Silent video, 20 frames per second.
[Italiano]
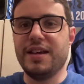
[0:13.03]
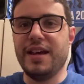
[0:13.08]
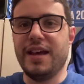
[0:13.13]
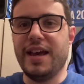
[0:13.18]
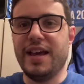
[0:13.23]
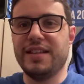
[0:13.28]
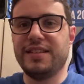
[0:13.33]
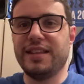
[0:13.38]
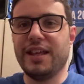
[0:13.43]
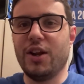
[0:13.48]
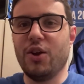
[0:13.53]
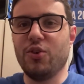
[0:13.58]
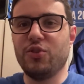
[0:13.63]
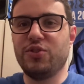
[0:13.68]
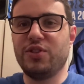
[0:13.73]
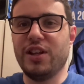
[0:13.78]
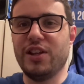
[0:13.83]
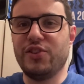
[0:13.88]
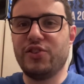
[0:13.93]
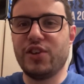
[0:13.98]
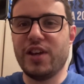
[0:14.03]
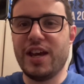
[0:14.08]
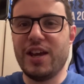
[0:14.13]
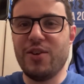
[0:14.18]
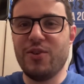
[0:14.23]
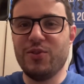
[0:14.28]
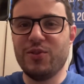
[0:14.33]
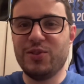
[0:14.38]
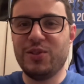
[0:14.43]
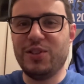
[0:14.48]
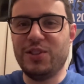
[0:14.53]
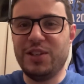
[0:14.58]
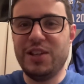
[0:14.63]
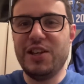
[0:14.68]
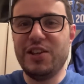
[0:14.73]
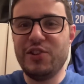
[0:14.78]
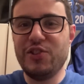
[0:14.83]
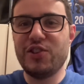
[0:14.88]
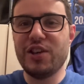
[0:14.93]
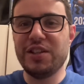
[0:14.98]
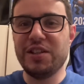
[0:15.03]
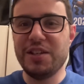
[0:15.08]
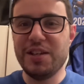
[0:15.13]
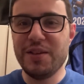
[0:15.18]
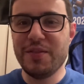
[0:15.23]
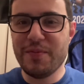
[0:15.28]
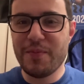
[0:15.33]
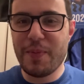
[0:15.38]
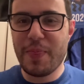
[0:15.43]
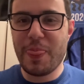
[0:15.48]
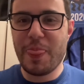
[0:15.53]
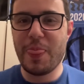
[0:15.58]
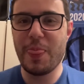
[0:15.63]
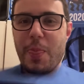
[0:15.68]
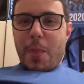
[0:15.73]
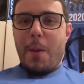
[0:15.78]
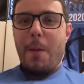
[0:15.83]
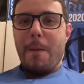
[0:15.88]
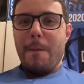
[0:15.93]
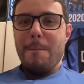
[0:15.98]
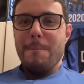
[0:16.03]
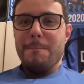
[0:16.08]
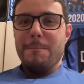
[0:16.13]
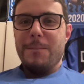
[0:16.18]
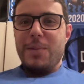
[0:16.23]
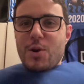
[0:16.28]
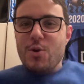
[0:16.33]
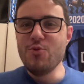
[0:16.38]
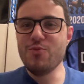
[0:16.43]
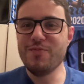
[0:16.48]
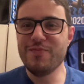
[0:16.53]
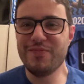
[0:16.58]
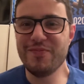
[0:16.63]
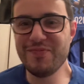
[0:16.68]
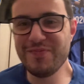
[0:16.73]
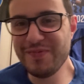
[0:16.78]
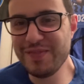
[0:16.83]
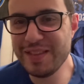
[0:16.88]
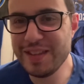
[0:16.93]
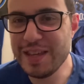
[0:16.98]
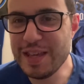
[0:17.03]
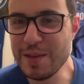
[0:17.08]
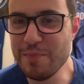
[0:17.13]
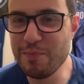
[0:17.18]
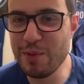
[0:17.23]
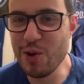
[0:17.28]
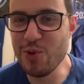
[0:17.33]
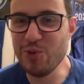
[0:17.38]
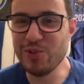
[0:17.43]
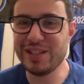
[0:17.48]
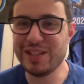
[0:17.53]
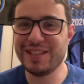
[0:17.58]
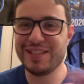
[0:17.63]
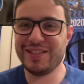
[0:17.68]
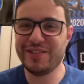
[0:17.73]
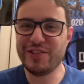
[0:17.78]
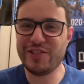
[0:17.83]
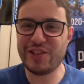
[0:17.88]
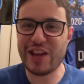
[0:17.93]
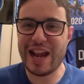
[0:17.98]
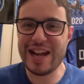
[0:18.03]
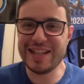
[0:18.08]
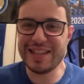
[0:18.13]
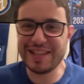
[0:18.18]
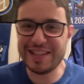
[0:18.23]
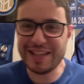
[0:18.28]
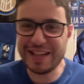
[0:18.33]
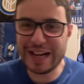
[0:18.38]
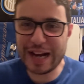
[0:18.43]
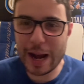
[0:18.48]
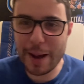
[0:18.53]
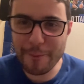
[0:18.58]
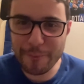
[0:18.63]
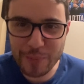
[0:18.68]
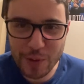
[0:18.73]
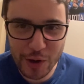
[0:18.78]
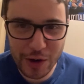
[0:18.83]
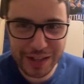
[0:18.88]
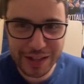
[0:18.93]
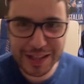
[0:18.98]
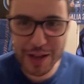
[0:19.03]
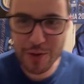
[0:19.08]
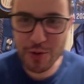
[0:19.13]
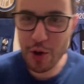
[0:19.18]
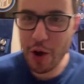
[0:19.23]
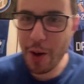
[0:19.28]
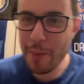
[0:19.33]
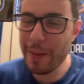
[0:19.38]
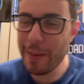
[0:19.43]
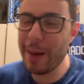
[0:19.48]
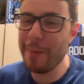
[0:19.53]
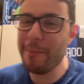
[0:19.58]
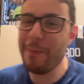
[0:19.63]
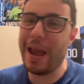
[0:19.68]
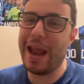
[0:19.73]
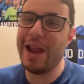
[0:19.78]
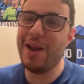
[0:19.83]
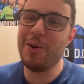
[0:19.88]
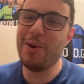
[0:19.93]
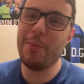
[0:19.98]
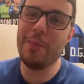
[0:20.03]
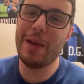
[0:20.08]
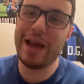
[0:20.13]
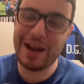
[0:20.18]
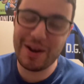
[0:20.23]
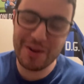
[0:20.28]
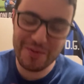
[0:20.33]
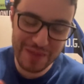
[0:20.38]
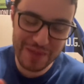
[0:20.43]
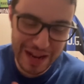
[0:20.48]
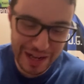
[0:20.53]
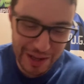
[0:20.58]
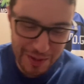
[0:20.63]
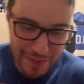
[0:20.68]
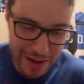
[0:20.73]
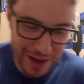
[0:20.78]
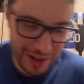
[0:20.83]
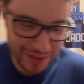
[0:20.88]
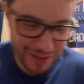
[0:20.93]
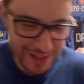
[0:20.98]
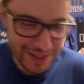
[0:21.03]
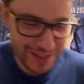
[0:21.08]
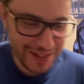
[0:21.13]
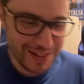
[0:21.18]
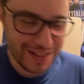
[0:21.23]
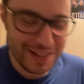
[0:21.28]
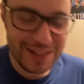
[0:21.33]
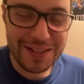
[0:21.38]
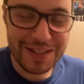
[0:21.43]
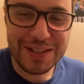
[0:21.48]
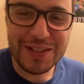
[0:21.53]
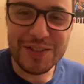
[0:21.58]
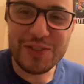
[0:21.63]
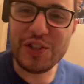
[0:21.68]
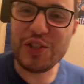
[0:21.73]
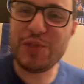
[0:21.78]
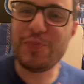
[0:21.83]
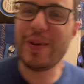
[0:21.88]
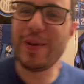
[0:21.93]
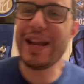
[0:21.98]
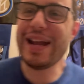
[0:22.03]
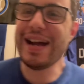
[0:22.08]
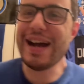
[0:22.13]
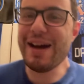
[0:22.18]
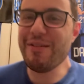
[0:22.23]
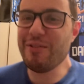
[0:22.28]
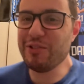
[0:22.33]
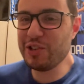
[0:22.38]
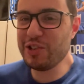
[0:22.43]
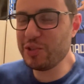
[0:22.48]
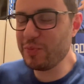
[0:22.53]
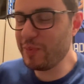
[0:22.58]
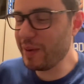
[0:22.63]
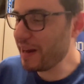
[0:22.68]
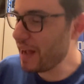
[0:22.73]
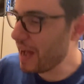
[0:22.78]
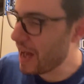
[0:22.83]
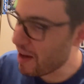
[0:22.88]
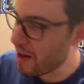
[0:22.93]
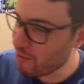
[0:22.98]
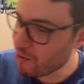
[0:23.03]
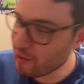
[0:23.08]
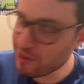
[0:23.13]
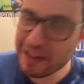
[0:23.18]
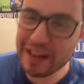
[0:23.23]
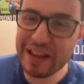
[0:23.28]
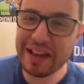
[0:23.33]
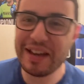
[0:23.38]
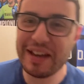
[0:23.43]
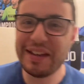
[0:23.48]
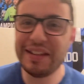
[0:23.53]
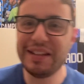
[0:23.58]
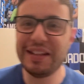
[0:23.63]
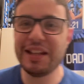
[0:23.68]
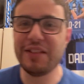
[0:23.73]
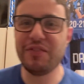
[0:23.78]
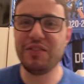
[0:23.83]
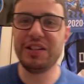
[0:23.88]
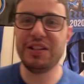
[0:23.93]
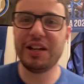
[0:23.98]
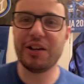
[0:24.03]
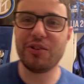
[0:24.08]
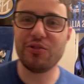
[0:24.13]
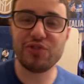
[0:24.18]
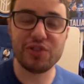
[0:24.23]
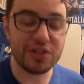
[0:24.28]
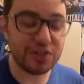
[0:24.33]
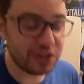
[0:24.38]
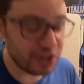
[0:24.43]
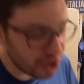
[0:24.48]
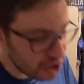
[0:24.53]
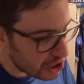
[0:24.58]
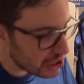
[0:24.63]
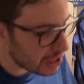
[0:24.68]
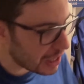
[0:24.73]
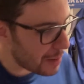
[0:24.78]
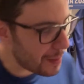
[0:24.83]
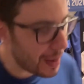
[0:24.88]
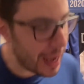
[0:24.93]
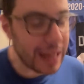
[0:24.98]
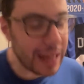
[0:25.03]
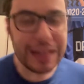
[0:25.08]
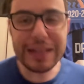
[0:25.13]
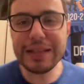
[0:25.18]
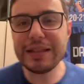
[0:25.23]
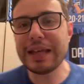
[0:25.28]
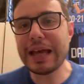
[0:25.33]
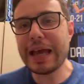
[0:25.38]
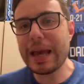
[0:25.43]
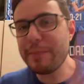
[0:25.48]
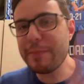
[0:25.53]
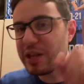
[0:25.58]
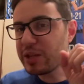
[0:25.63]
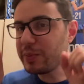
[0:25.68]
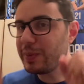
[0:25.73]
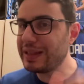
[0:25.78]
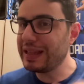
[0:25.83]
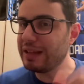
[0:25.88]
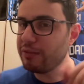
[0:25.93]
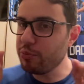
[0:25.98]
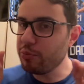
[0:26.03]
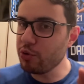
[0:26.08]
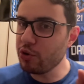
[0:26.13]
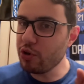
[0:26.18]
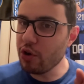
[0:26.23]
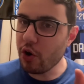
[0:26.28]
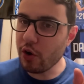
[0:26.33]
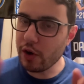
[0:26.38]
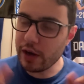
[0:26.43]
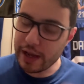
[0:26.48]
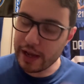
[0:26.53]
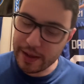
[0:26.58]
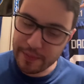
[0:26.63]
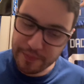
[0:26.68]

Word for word: e stanotte il cielo si tinge di blu. I Blues, Chelsea, campione d'Europa. Bello, bello, bello, bello. Ci speravo, ci speravo, è andata a finire così. Sinceramente mi aspettavo più gol, eh.